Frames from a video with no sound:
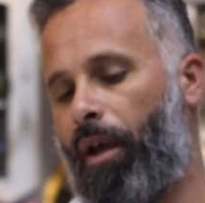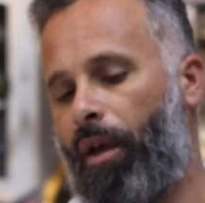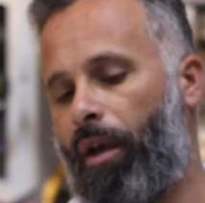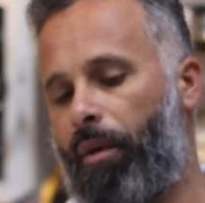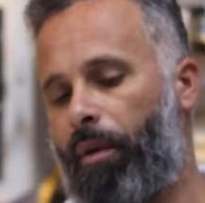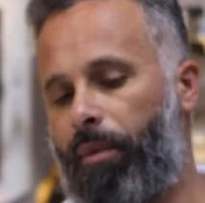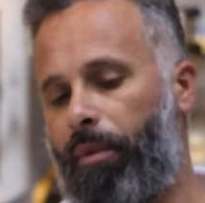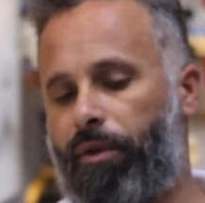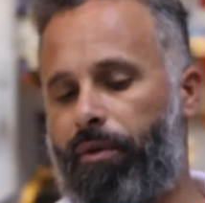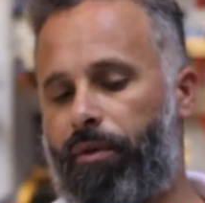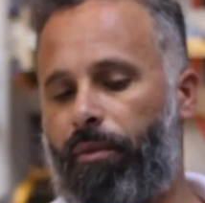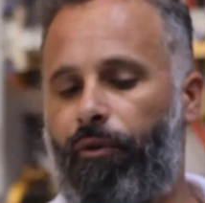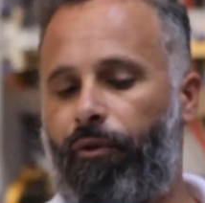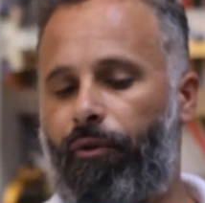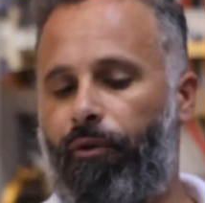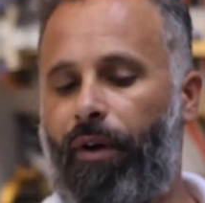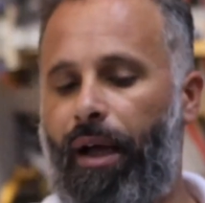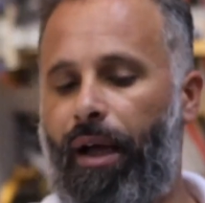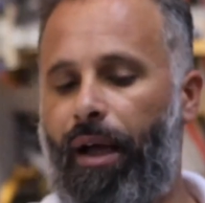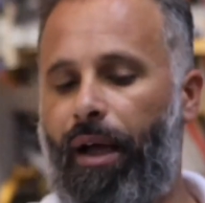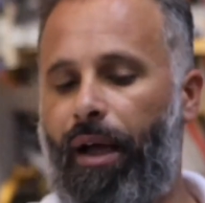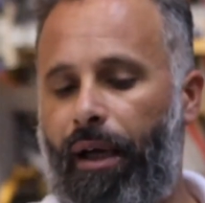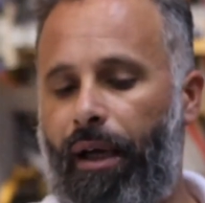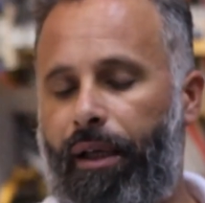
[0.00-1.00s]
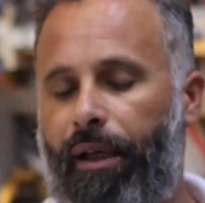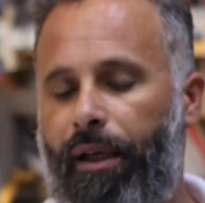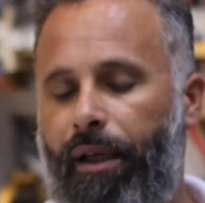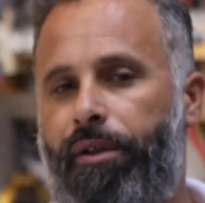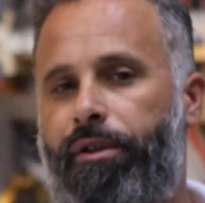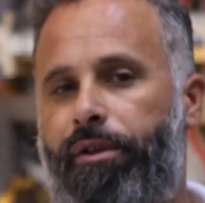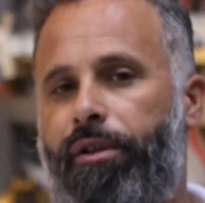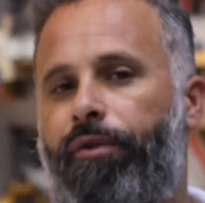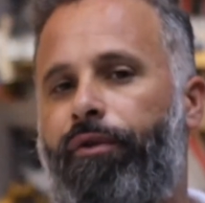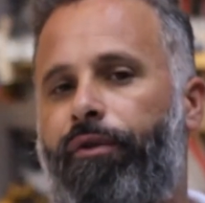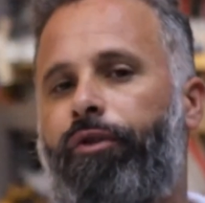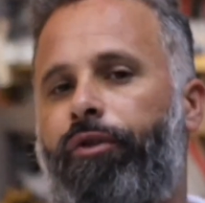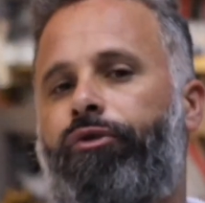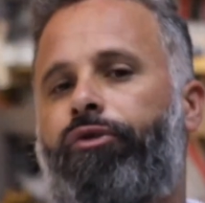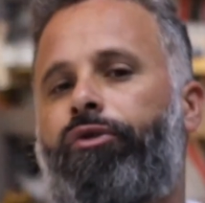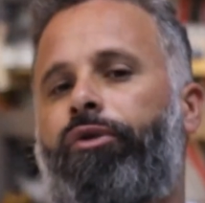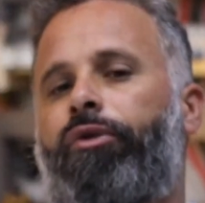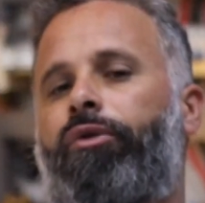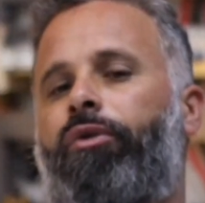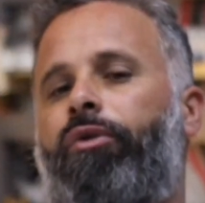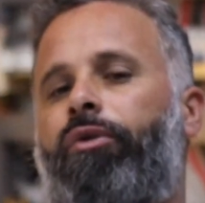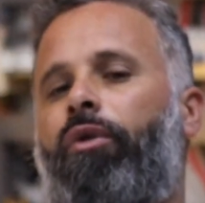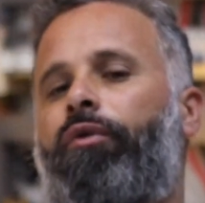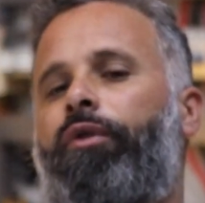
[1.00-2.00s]
Mas vamos falar aqui de
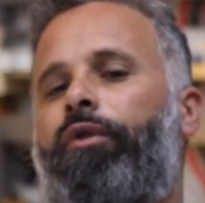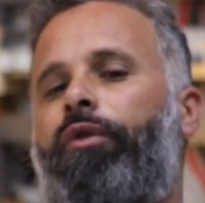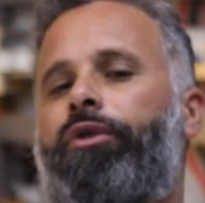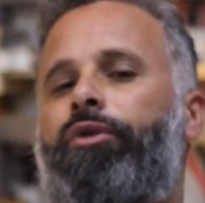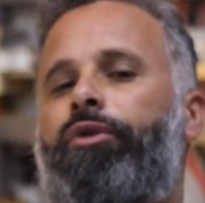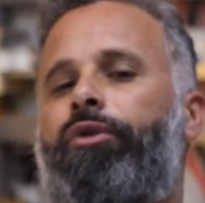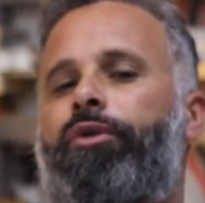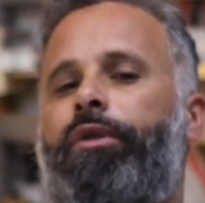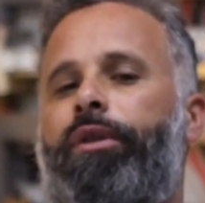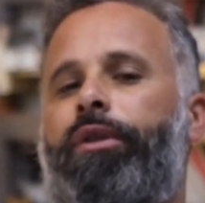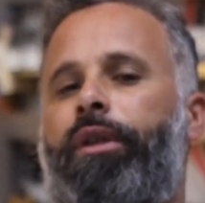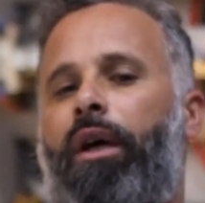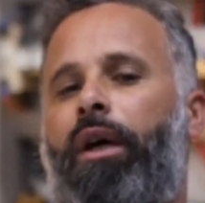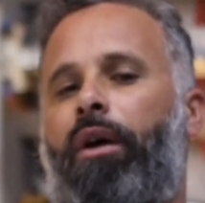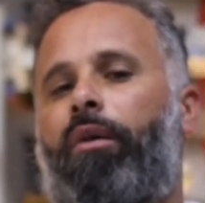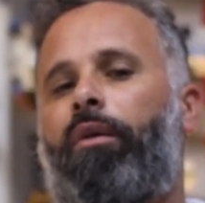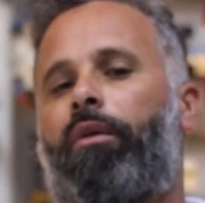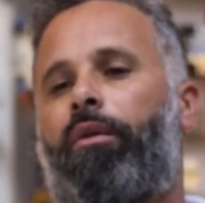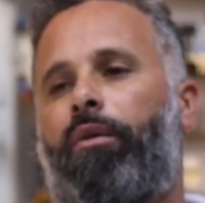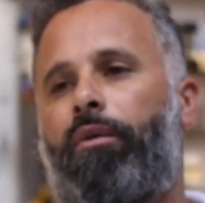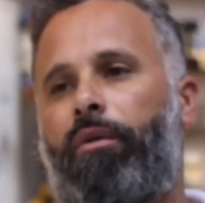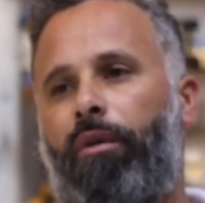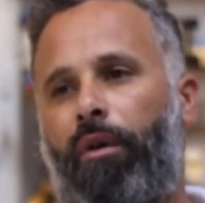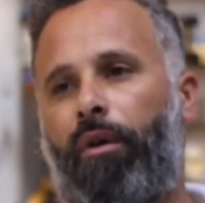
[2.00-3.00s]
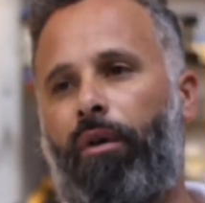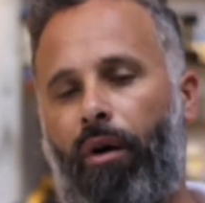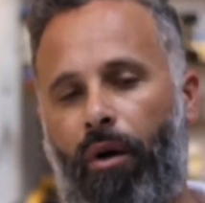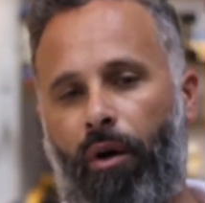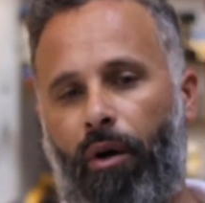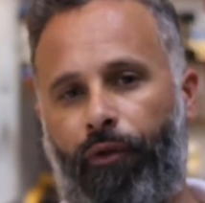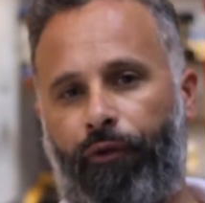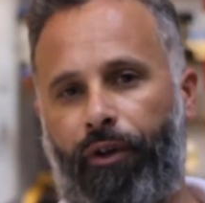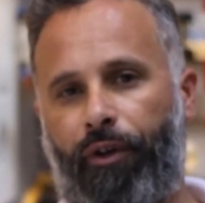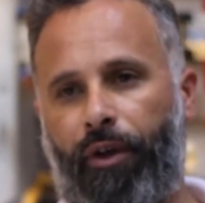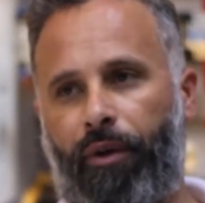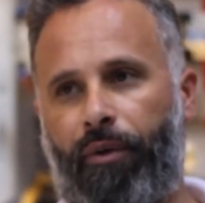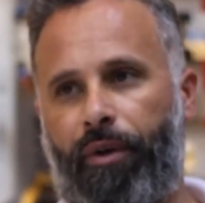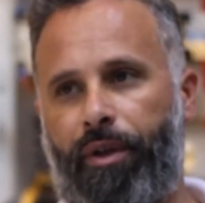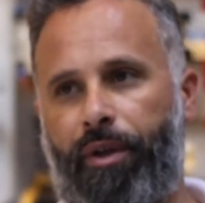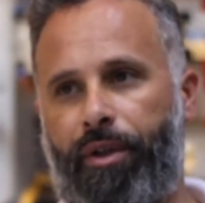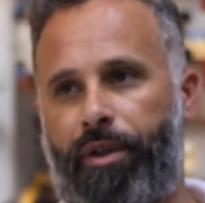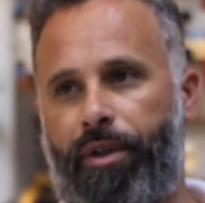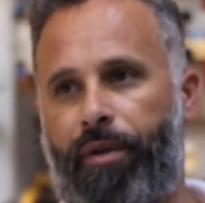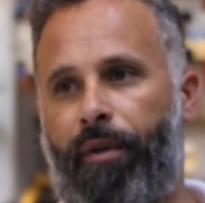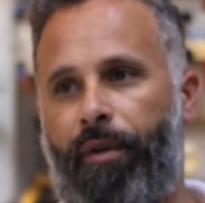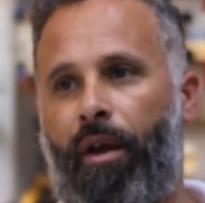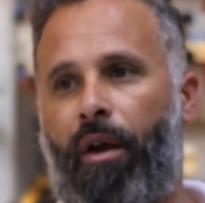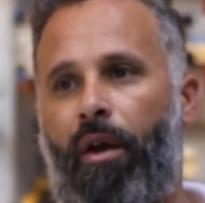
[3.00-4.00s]
inversor convencional
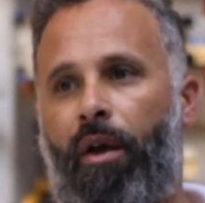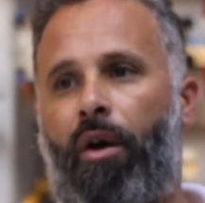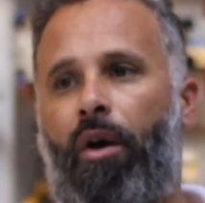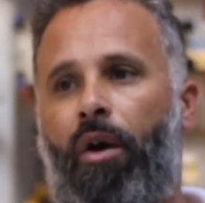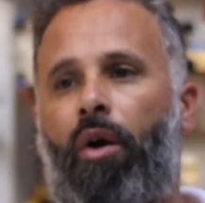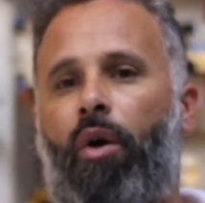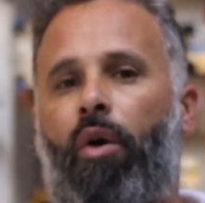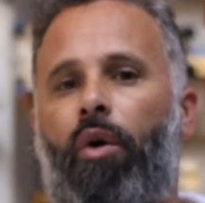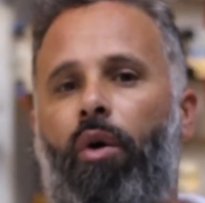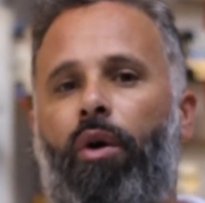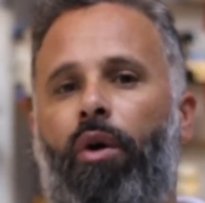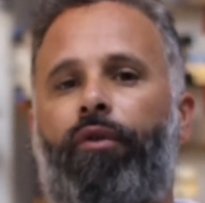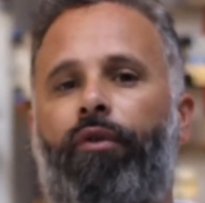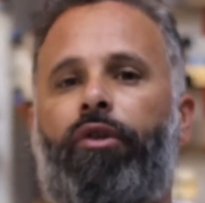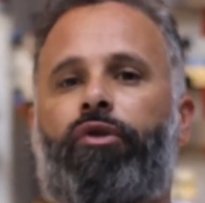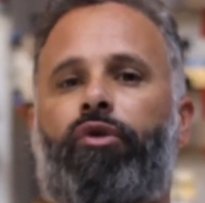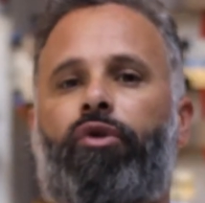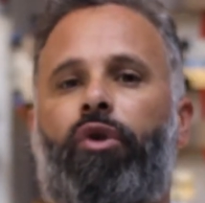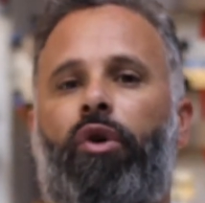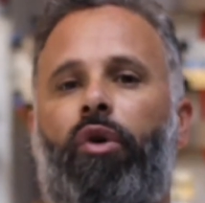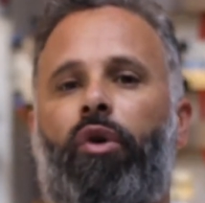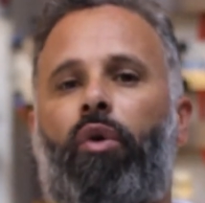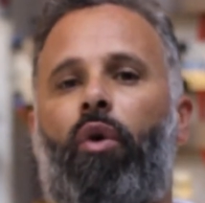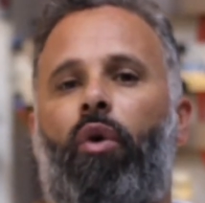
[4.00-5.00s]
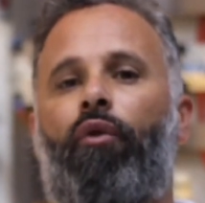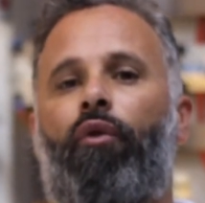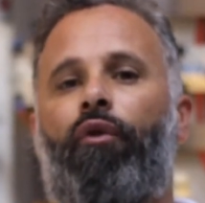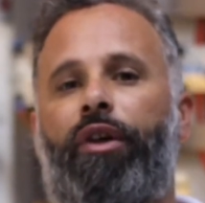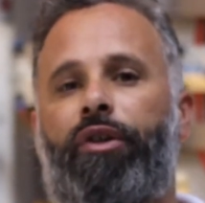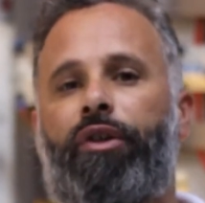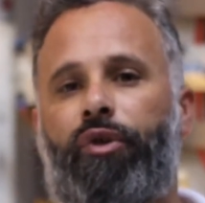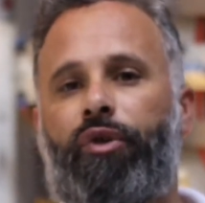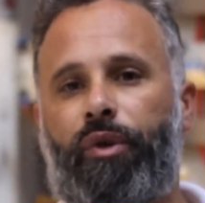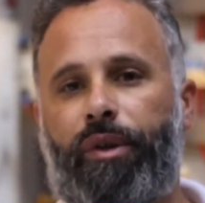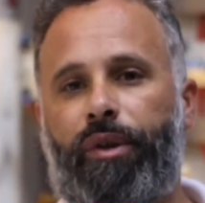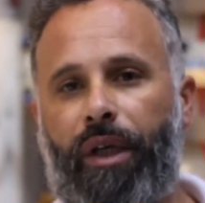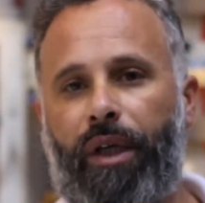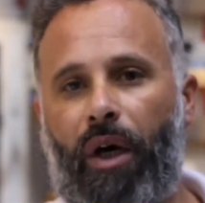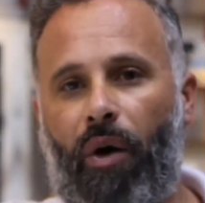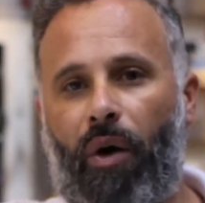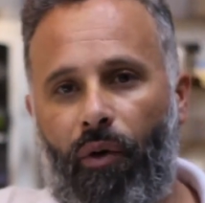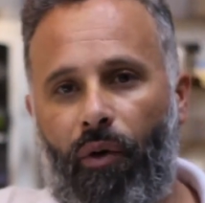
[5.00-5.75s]
off-grid. O inversor convencional